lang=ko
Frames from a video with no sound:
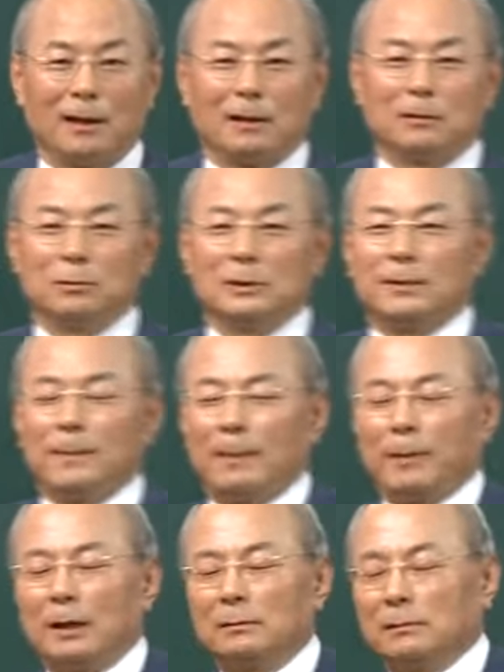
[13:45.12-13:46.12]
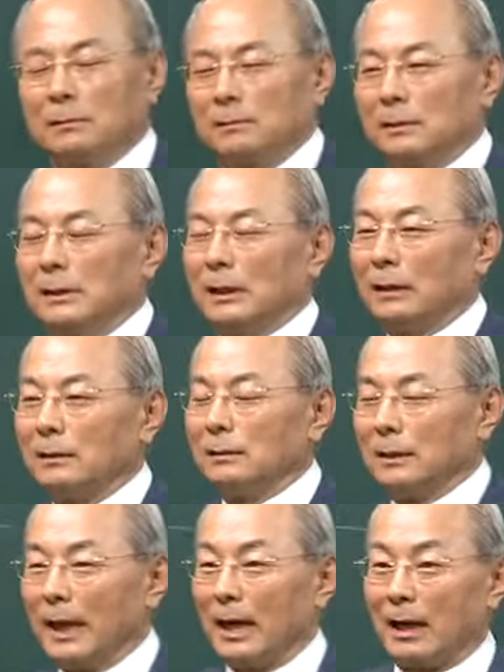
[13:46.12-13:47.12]
그분 집 앞에 가서
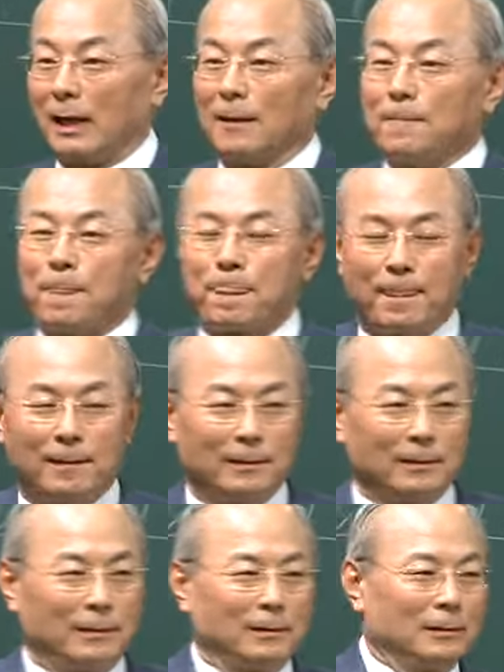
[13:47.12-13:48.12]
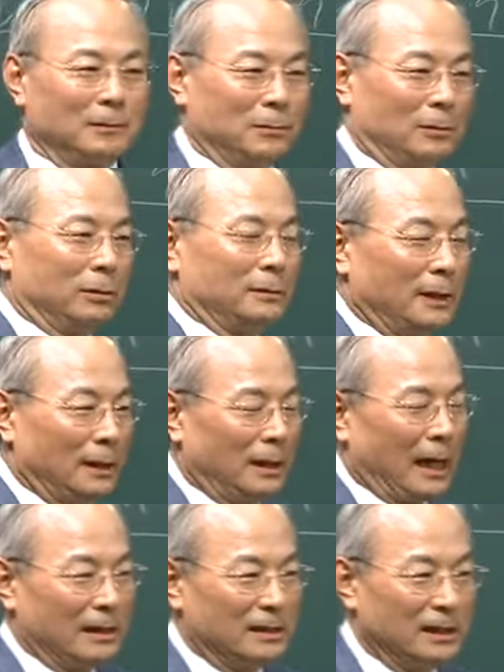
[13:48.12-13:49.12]
기다리는데 그때
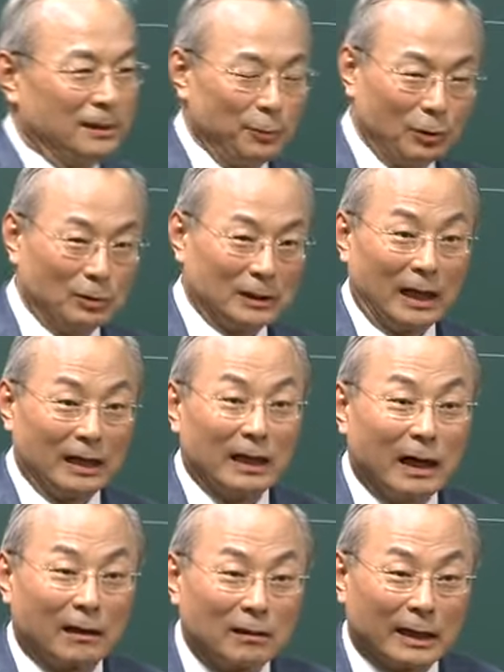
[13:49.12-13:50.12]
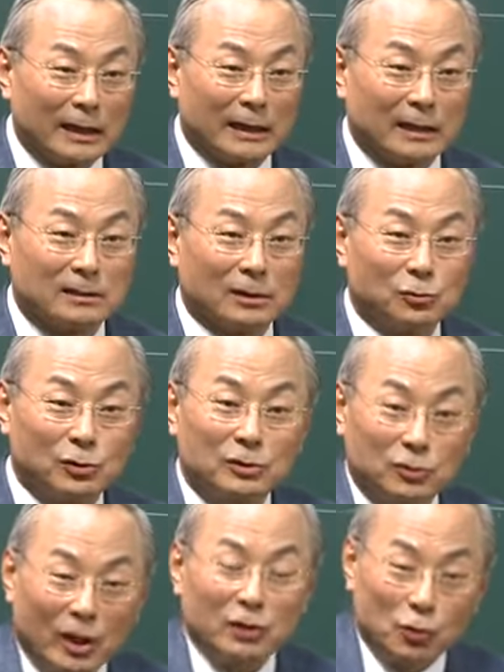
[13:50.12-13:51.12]
한 11월 달인가 그렇게 됐어.
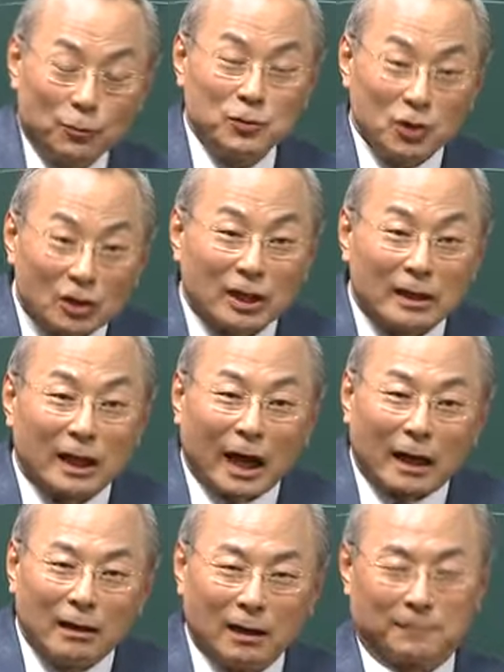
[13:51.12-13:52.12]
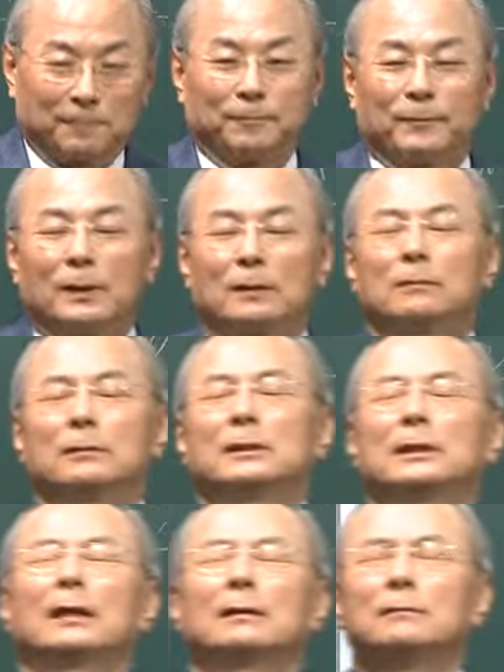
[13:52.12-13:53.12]
꽤 춥죠, 저녁에는. 그거
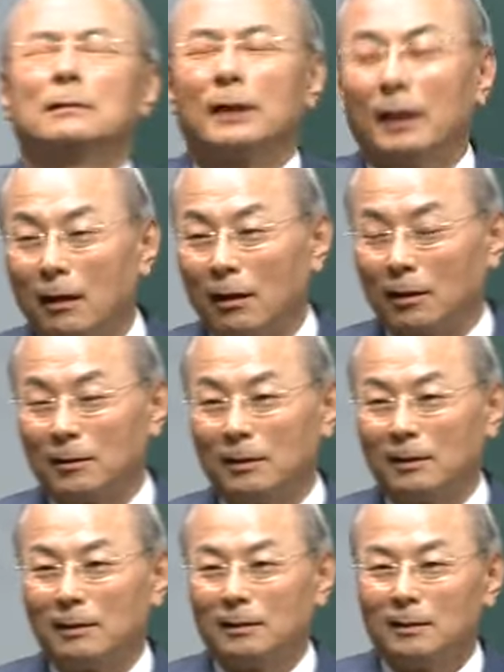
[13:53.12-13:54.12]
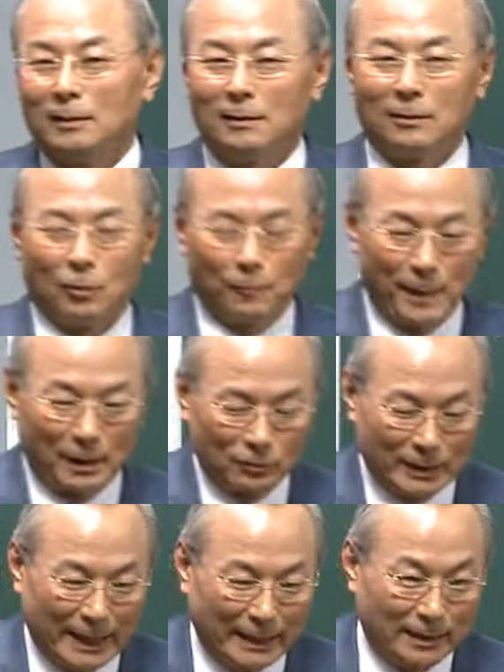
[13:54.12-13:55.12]
기다리는 거예요.
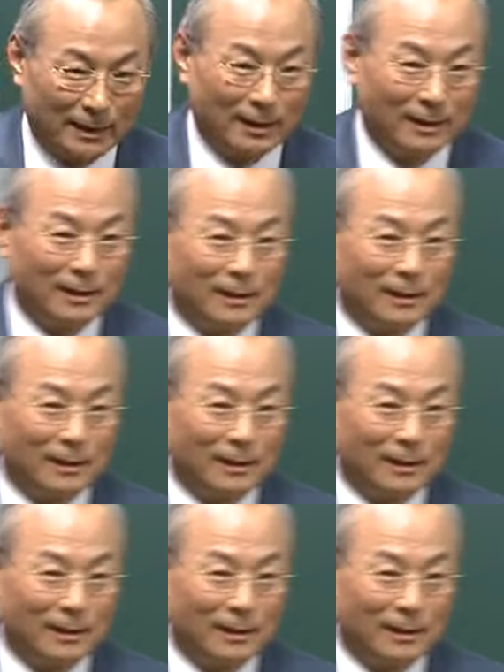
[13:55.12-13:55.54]
꽃바구니 하나